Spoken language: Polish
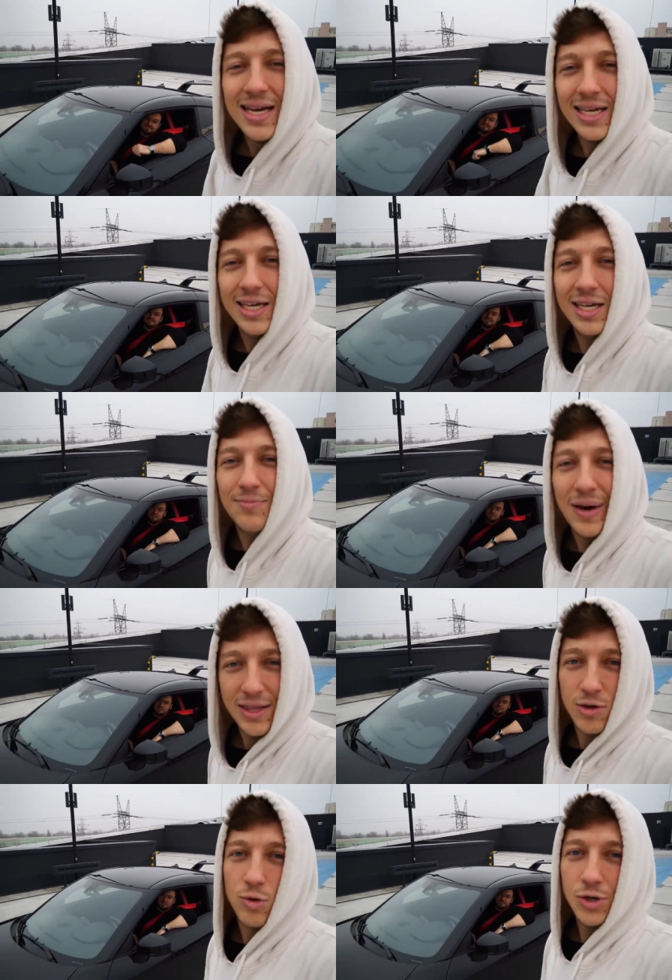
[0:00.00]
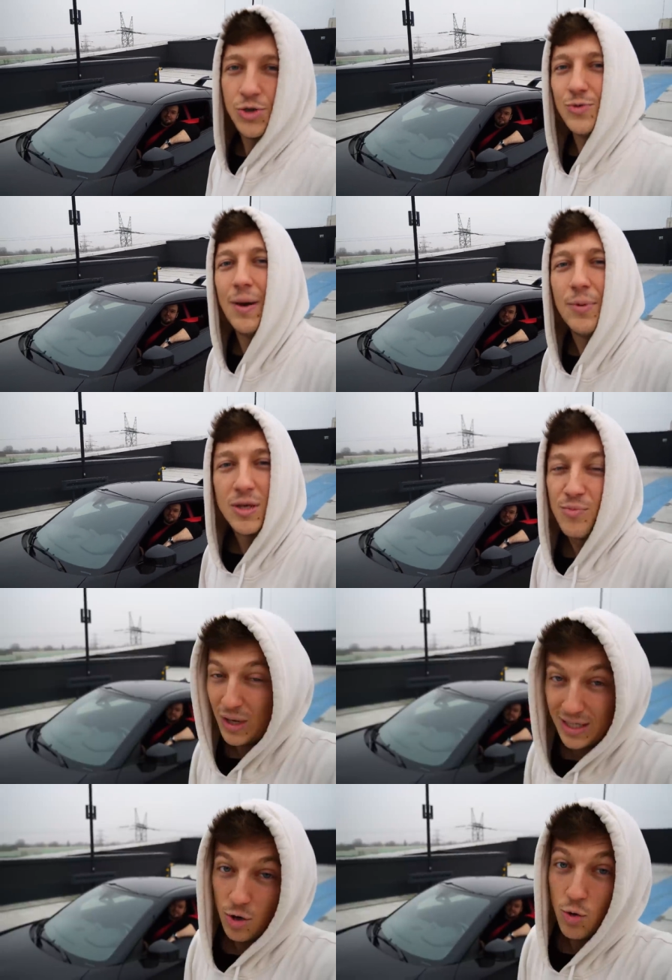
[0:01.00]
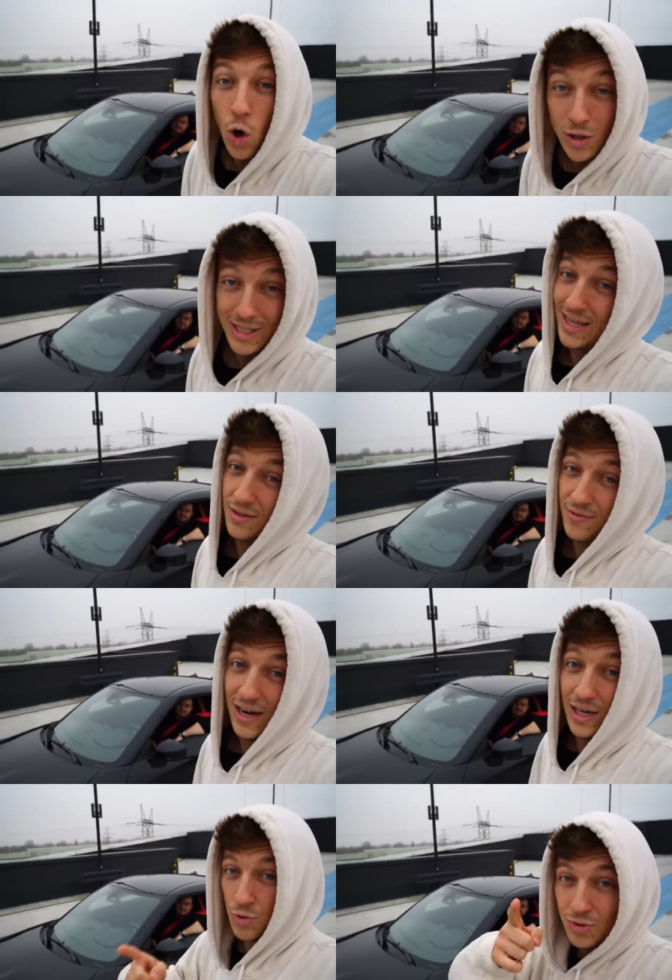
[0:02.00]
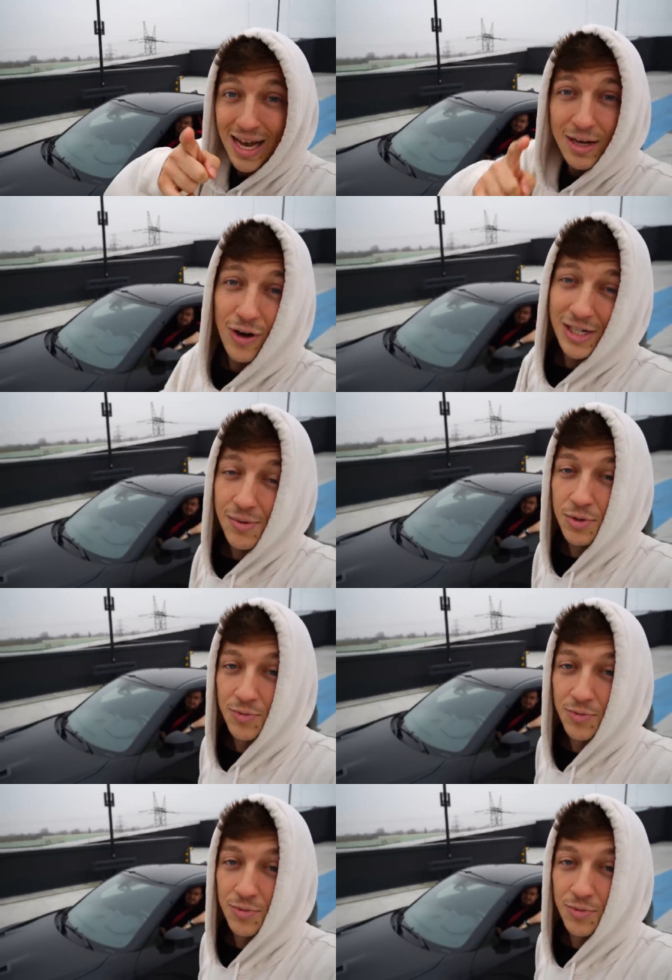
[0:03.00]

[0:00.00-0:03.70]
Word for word: i Bartek ugościł mnie, a potem pokazał start w garażu. Tak właśnie